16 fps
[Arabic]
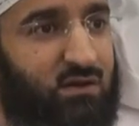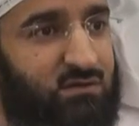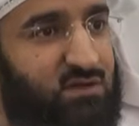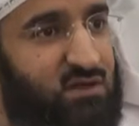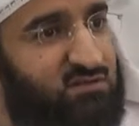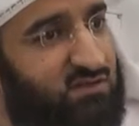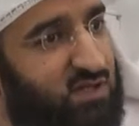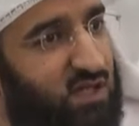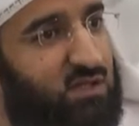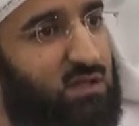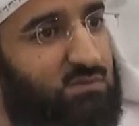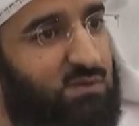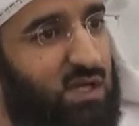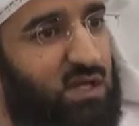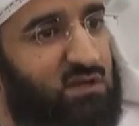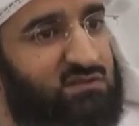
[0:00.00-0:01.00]
نسي
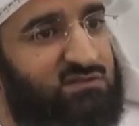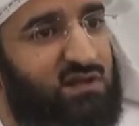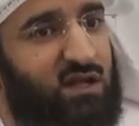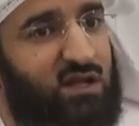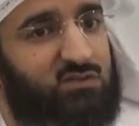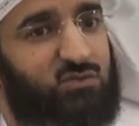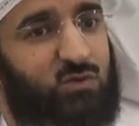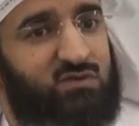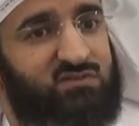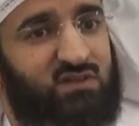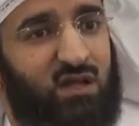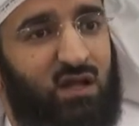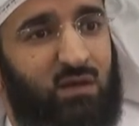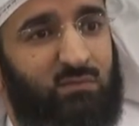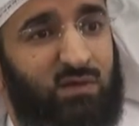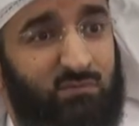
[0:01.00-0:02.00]
النبي عليه الصلاة
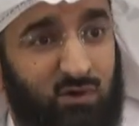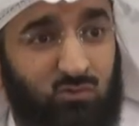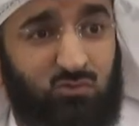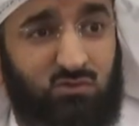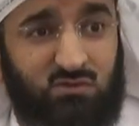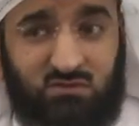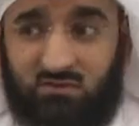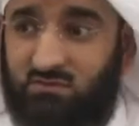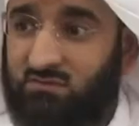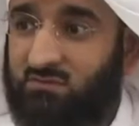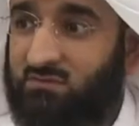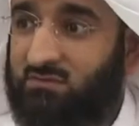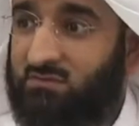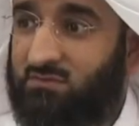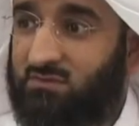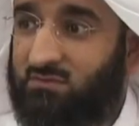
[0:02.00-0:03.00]
والسلام الموعد
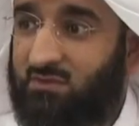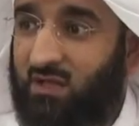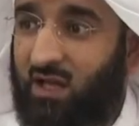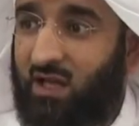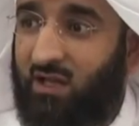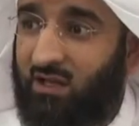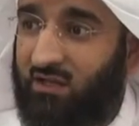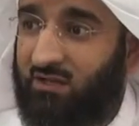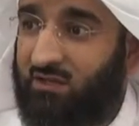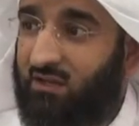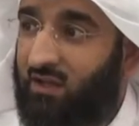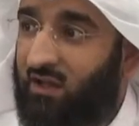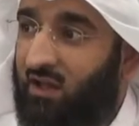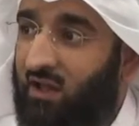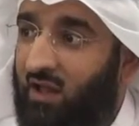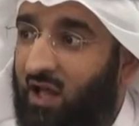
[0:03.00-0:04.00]
هل
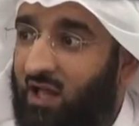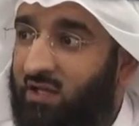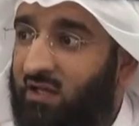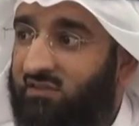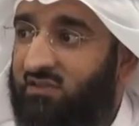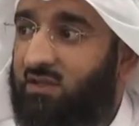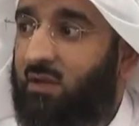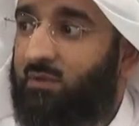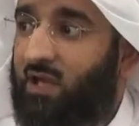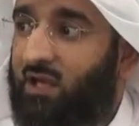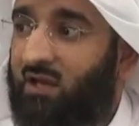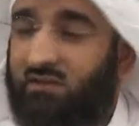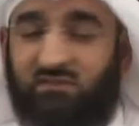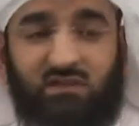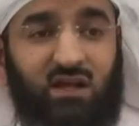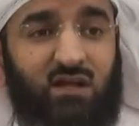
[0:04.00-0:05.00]
هل نسي النبي
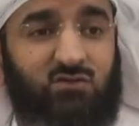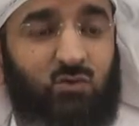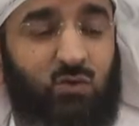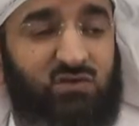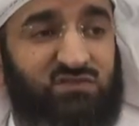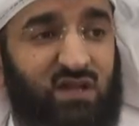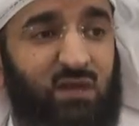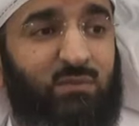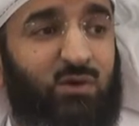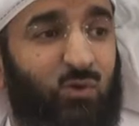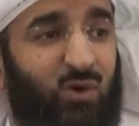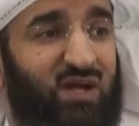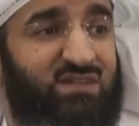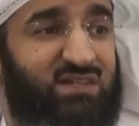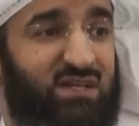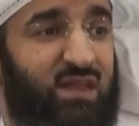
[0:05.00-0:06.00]
عليه الصلاة والسلام
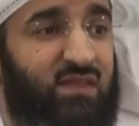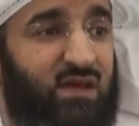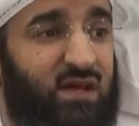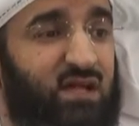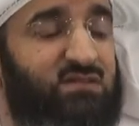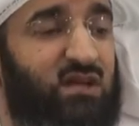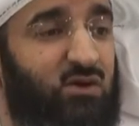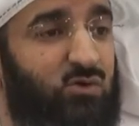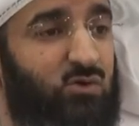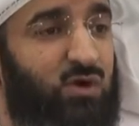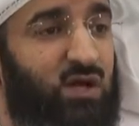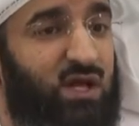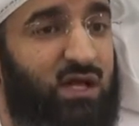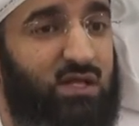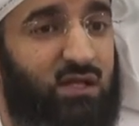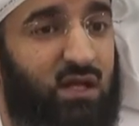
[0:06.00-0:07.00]
الوعد الذي قطعه
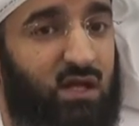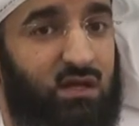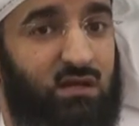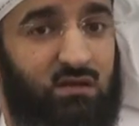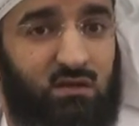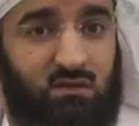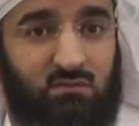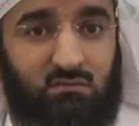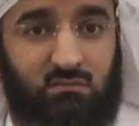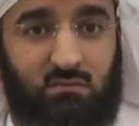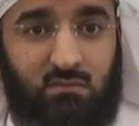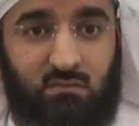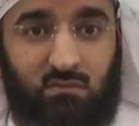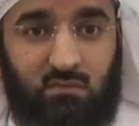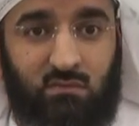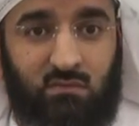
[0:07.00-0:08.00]
علينا أن
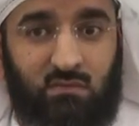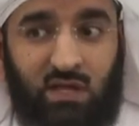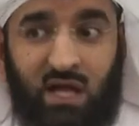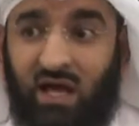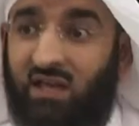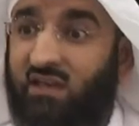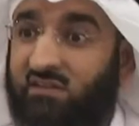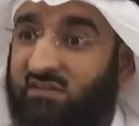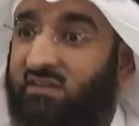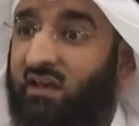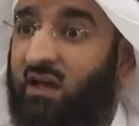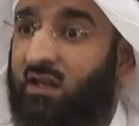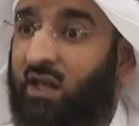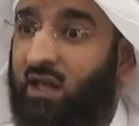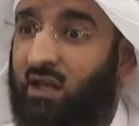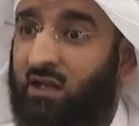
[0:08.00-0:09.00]
لا
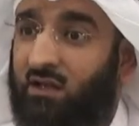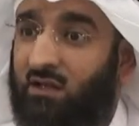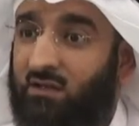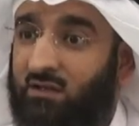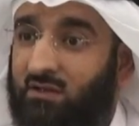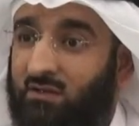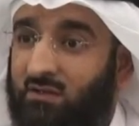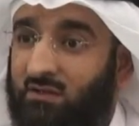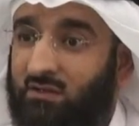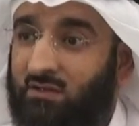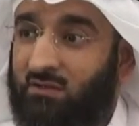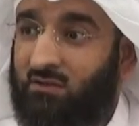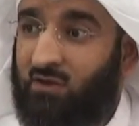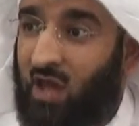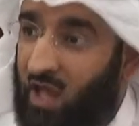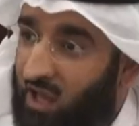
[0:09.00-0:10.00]
ينسانا
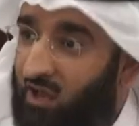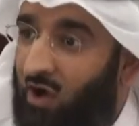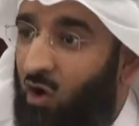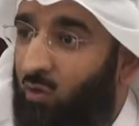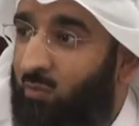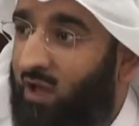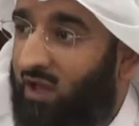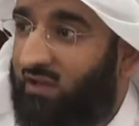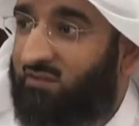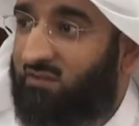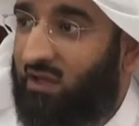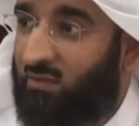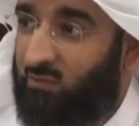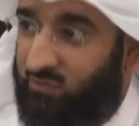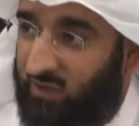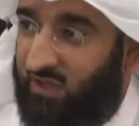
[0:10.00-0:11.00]
رأى قومه
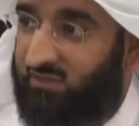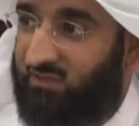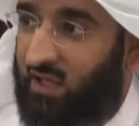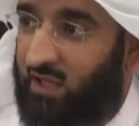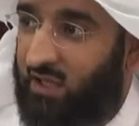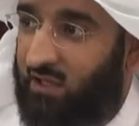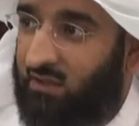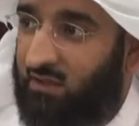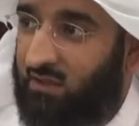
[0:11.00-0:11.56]
أسلموا فنسانا